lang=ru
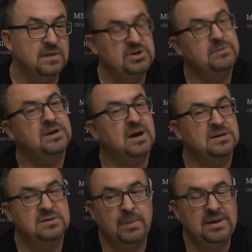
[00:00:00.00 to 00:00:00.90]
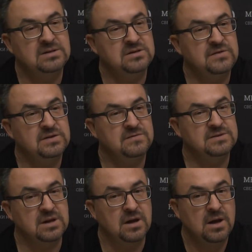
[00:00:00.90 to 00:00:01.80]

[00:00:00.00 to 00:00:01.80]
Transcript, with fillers: Вообще, мне кажется, понятие эффективности,